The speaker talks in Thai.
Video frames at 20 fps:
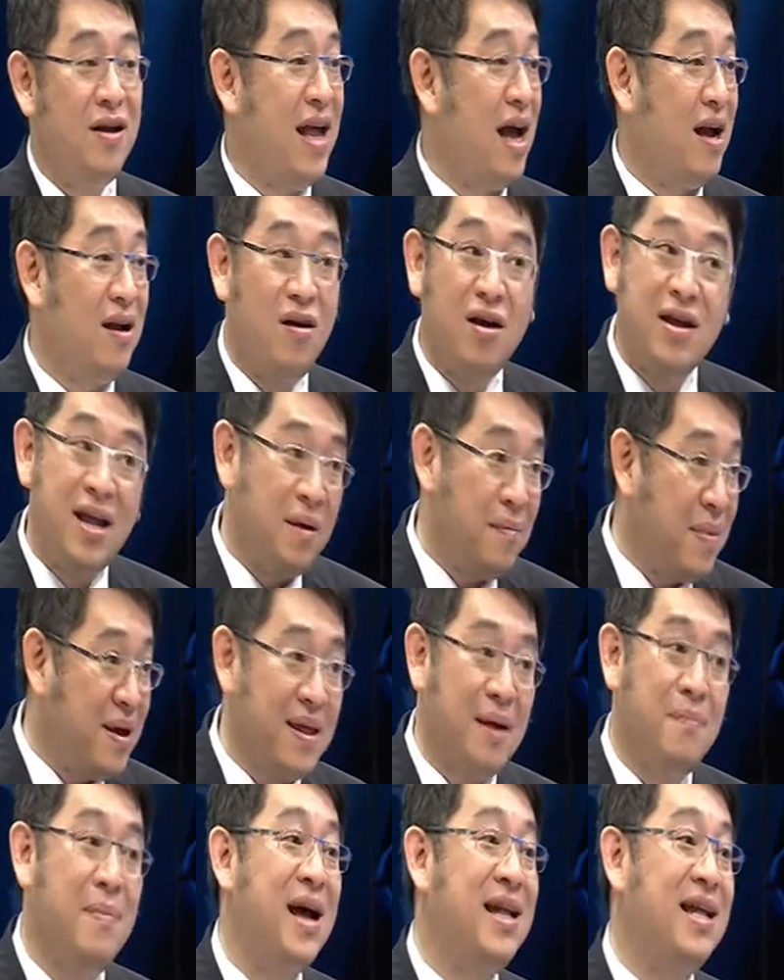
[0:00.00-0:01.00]
ก็ยังก็ยัง
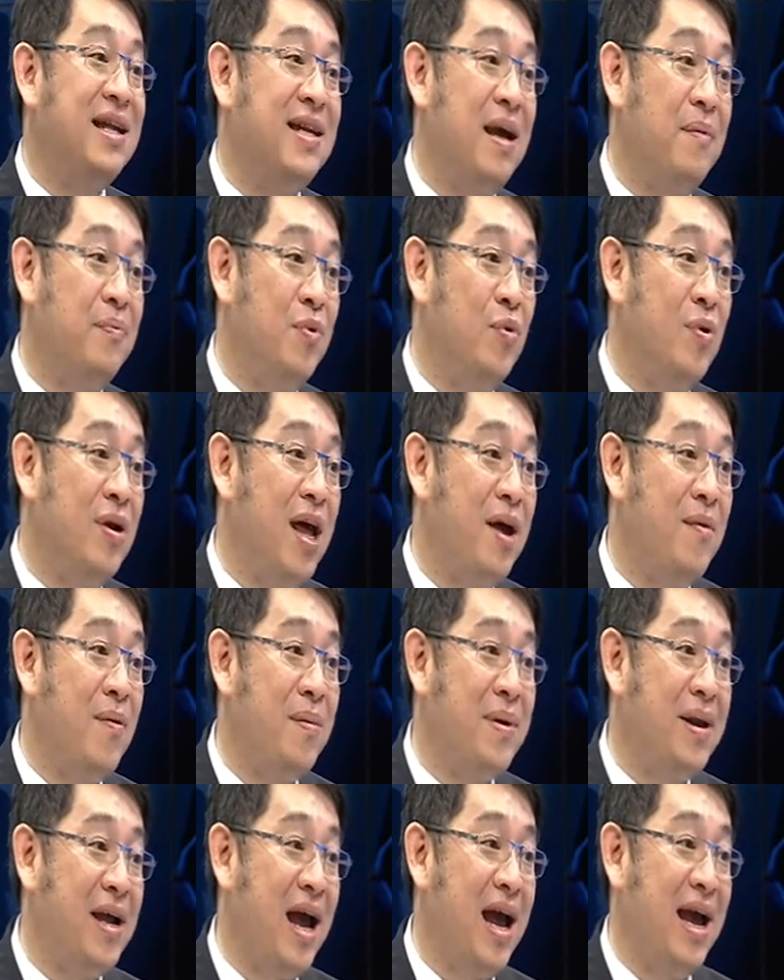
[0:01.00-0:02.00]
ไม่สามารถจะจับตัวได้
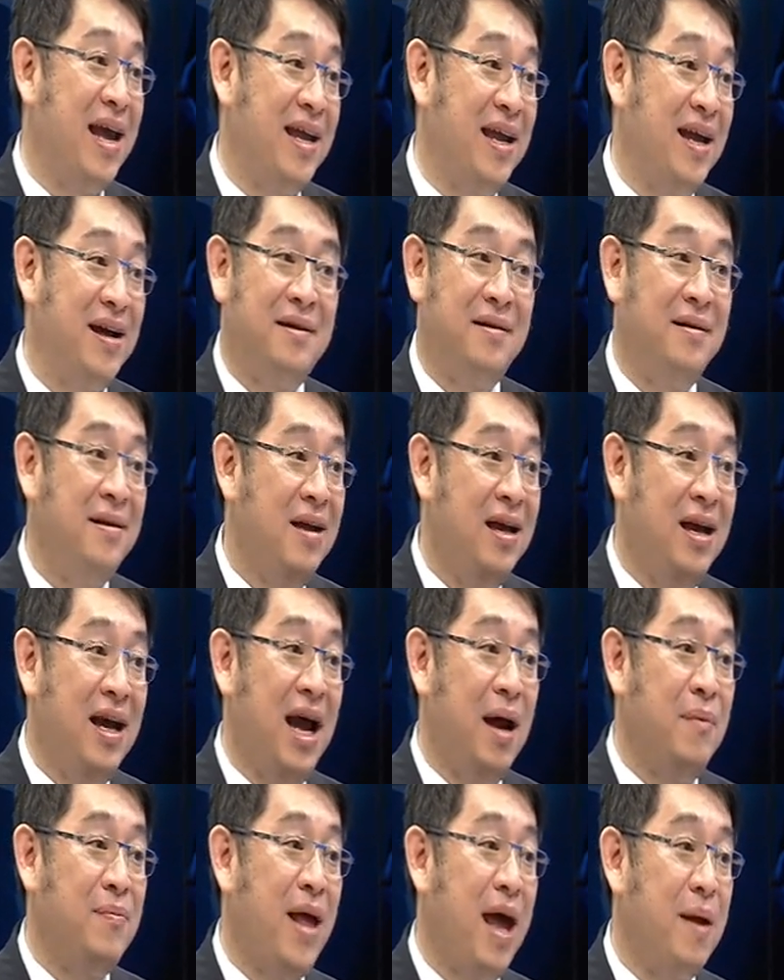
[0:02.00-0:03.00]
ว่าเป็นใครยัง
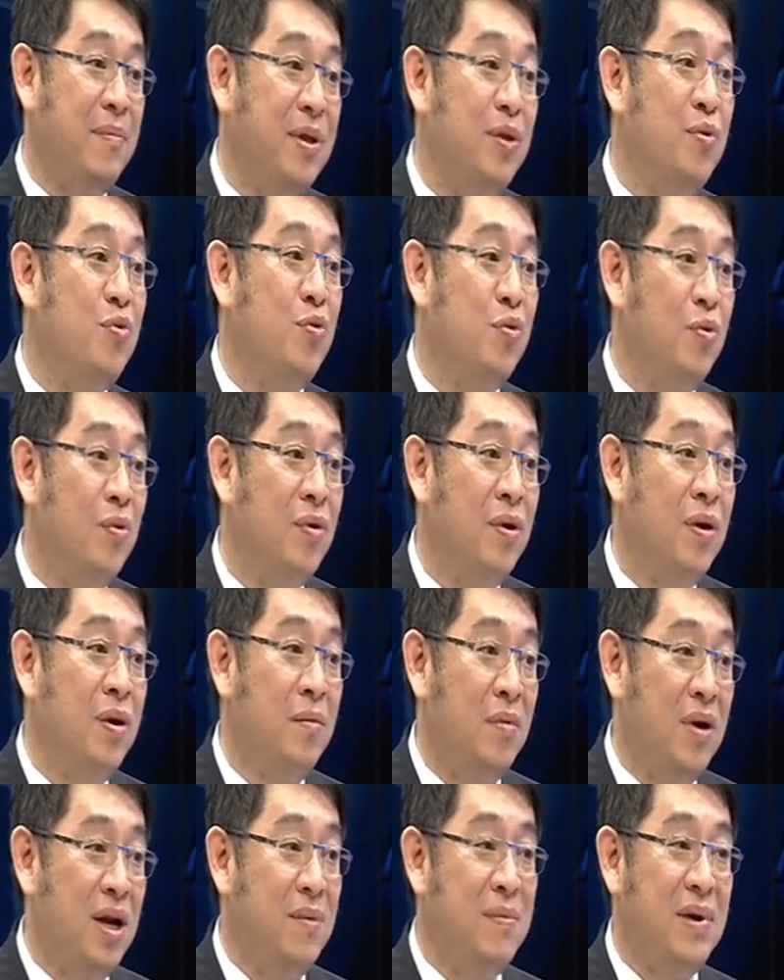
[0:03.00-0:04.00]
คำทางไม่ถูก
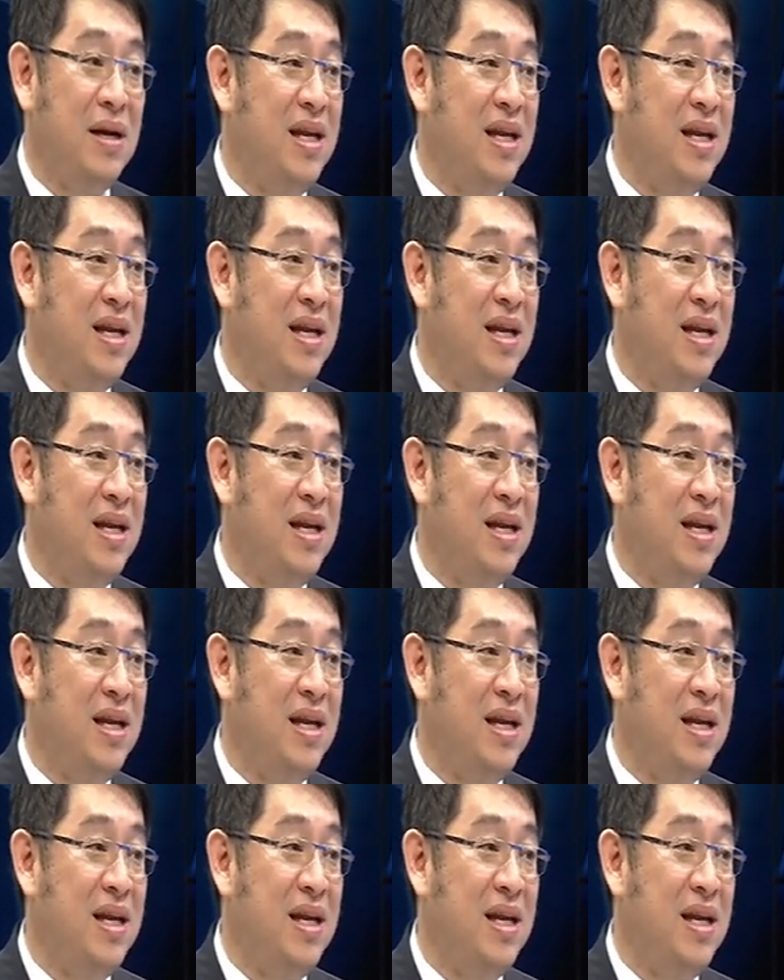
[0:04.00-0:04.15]
เพราะ